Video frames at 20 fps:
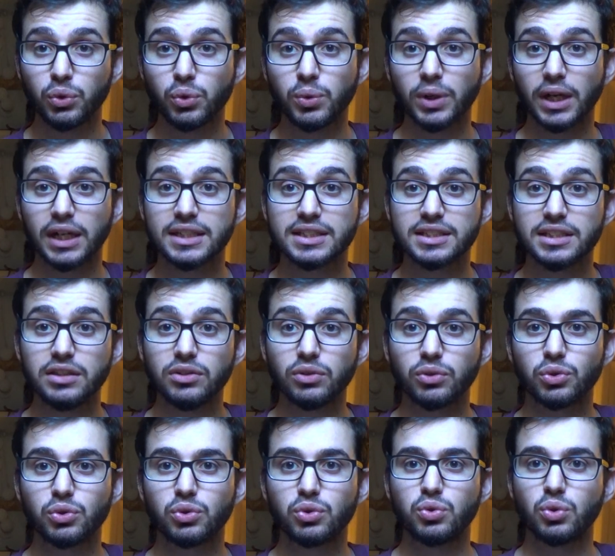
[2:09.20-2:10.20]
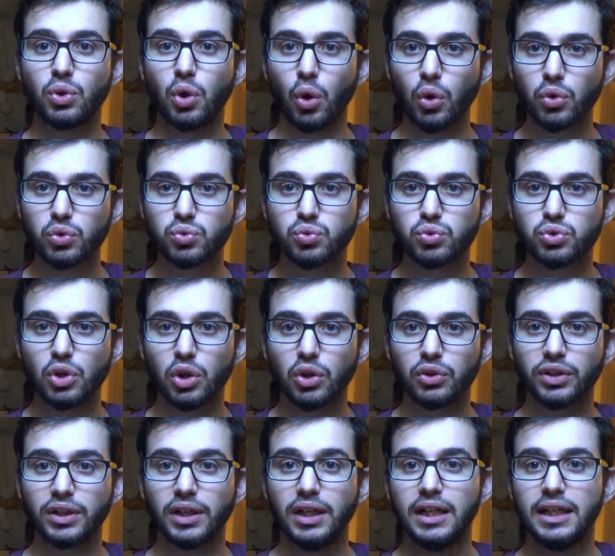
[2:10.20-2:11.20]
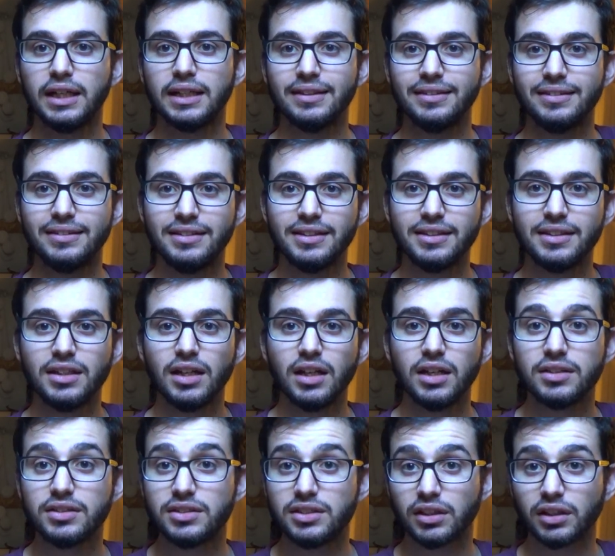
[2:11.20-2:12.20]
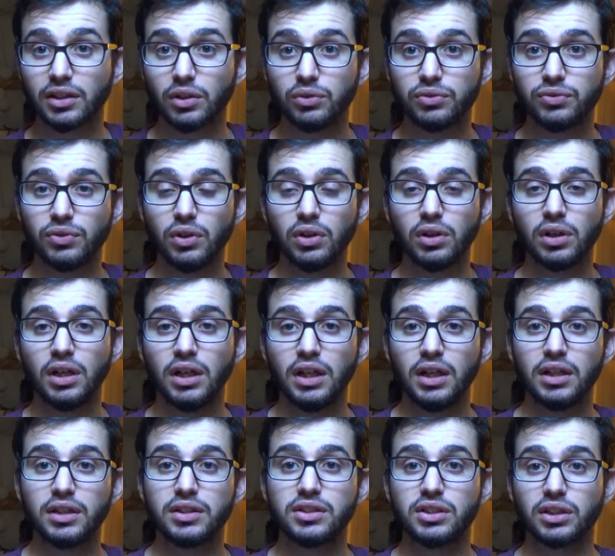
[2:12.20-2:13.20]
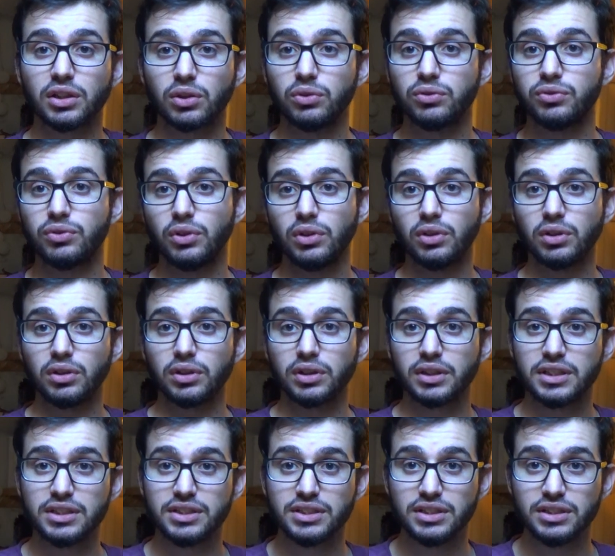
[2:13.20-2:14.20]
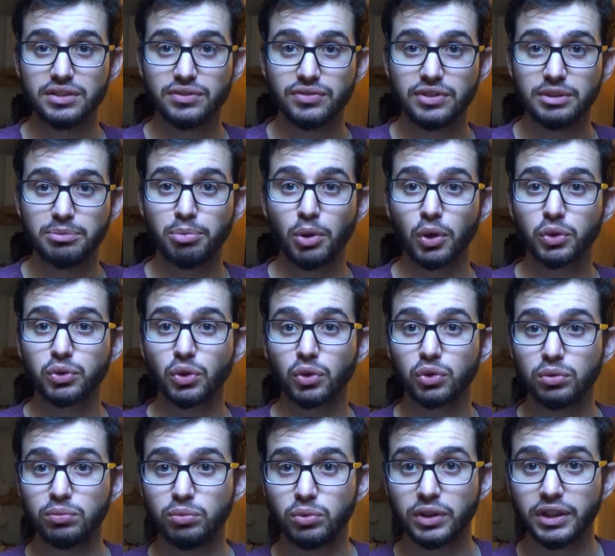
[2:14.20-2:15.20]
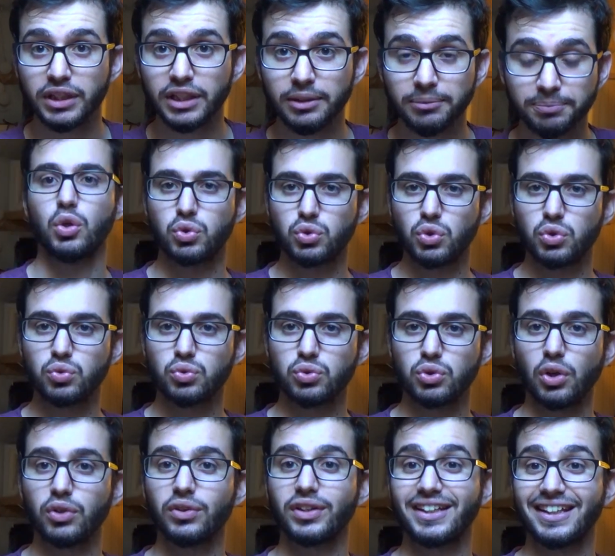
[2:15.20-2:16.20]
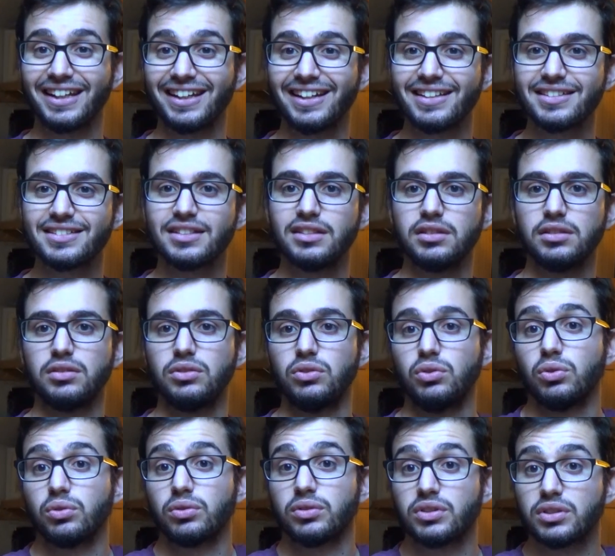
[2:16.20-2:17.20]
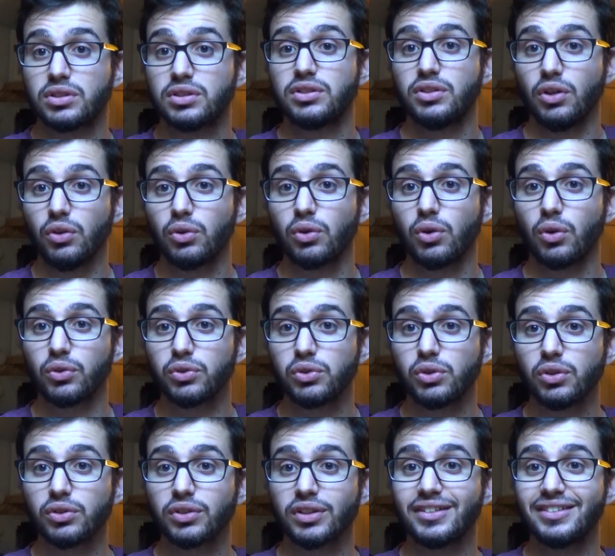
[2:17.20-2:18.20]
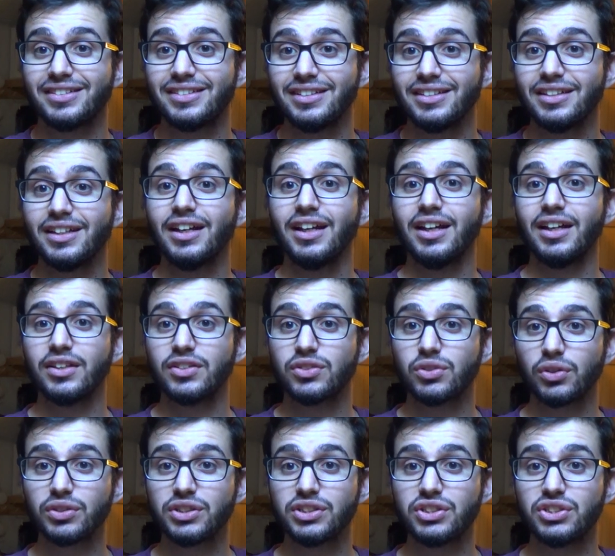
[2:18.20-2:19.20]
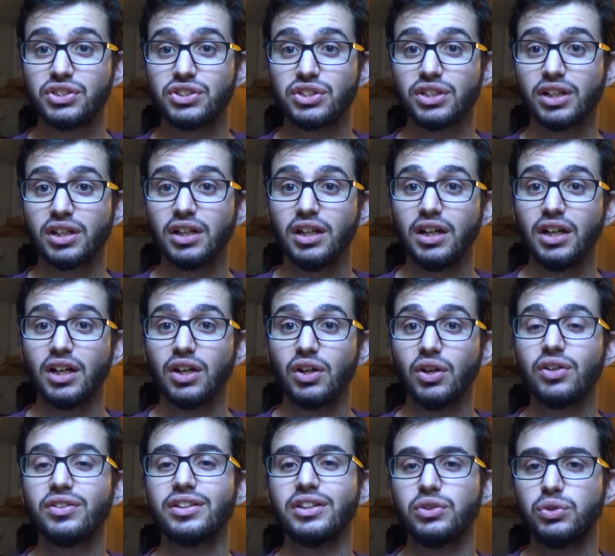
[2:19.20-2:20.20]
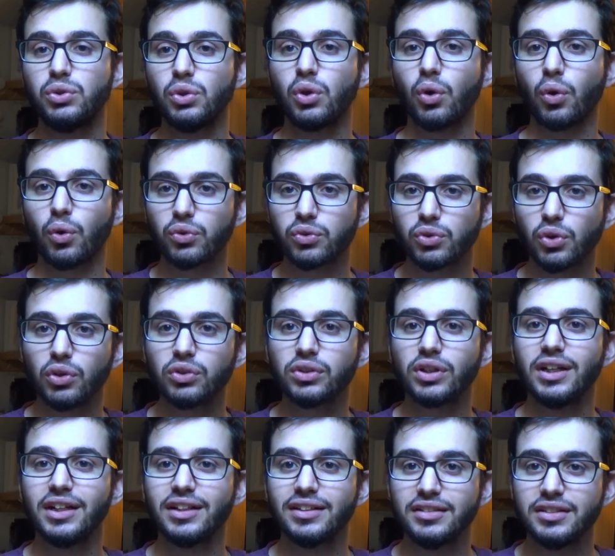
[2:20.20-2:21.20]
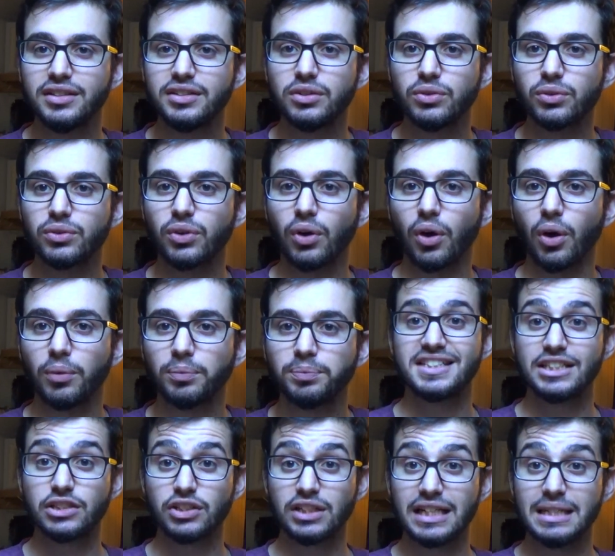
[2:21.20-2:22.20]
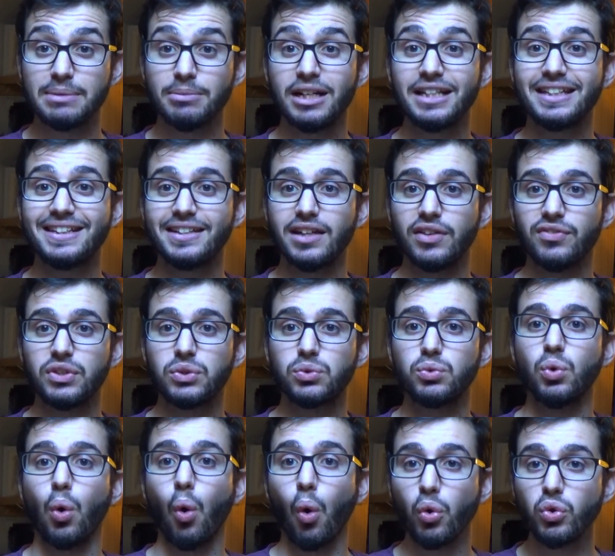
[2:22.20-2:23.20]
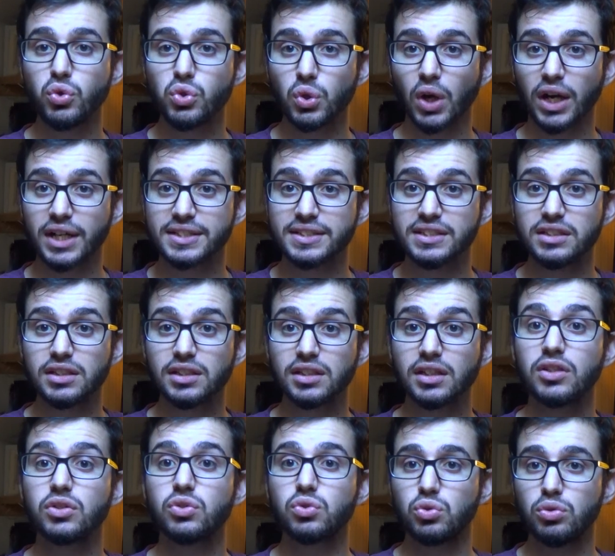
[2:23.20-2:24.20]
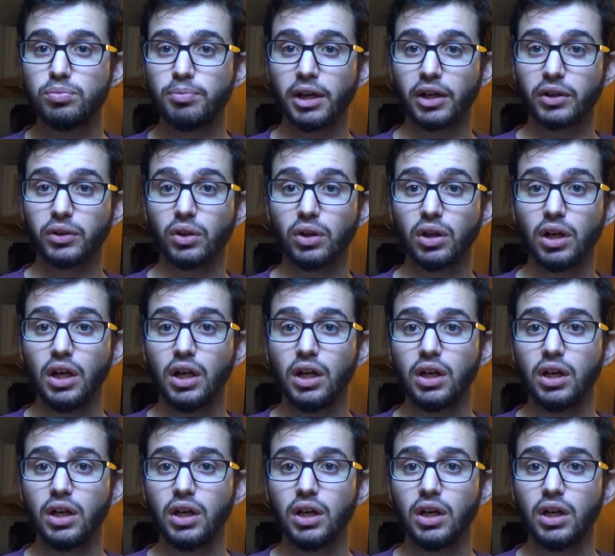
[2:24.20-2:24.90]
cuirassé, donc du grand sous-ordre des Tyréophores, qui signifie porteur de bouclier, ce sous-ordre qui est classé donc dans le grand ordre des ornithichiens, l'un des deux grands ordres des dinosaures. C'est un animal qui a vécu au Jurassique supérieur